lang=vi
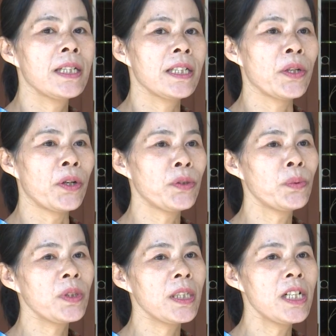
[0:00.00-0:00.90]
Thì nói
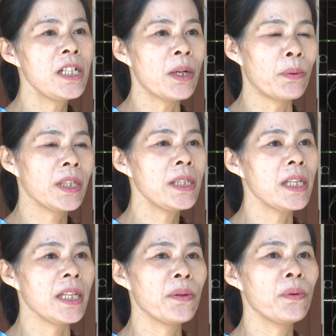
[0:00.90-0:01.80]
chung cái đời sống kinh
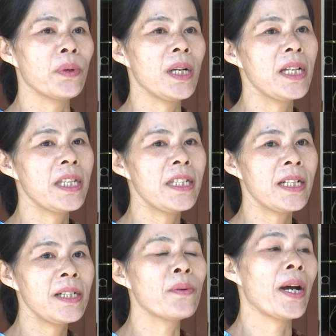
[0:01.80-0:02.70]
tế của là nhân
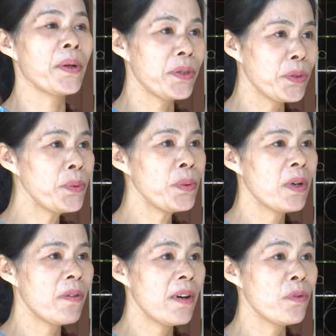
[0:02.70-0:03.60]
dân Đức Hóa nói chung
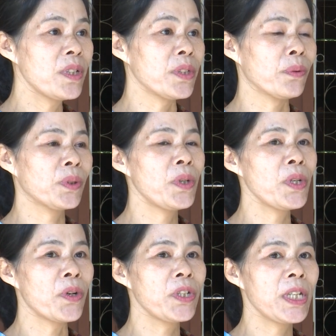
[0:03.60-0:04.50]
và phụ nữ chúng tôi
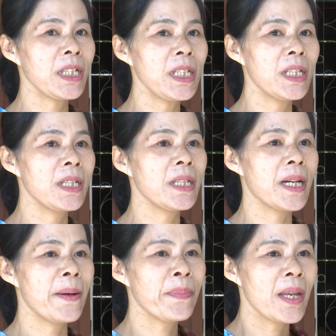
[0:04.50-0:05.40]
nói riêng thì
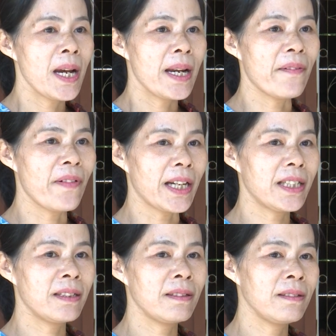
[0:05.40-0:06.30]
đã phát
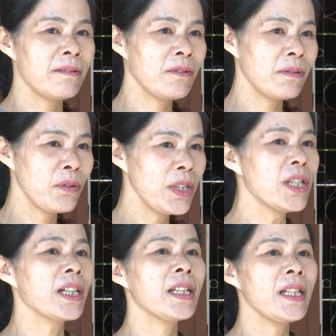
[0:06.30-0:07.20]
ừ, huy
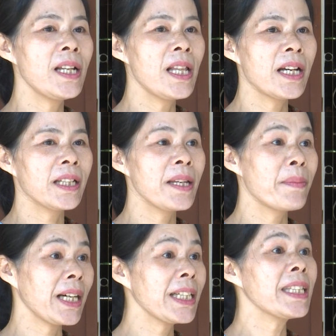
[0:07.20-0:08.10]
được cái là tiềm
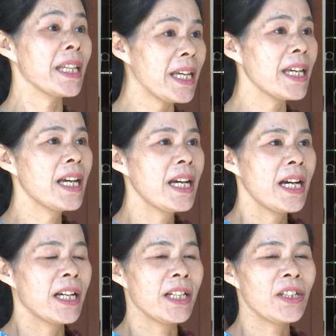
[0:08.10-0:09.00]
năng kinh tế.
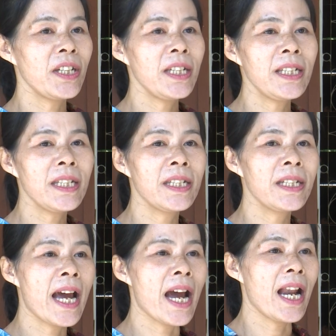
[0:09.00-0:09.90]
cho nên thì
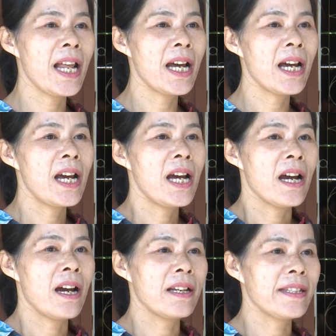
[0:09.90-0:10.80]
đã là
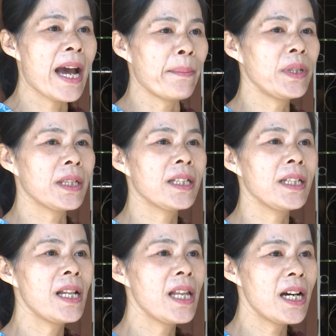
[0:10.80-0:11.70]
giảm được cái
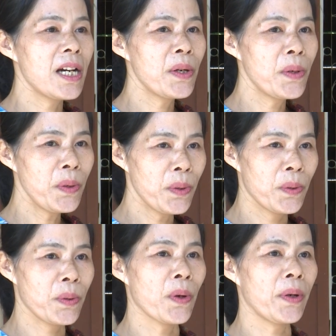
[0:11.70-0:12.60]
là
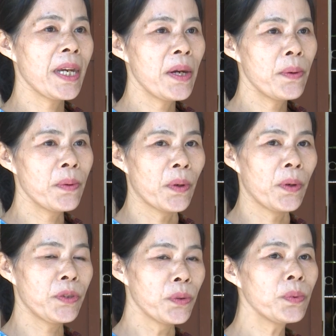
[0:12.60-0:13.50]
hồ đói nghèo
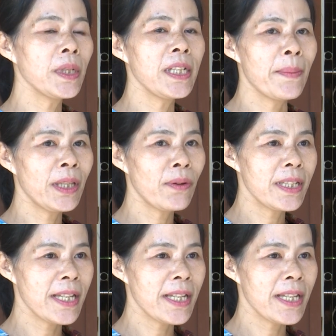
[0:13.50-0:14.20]
nói chung trên địa bàn toàn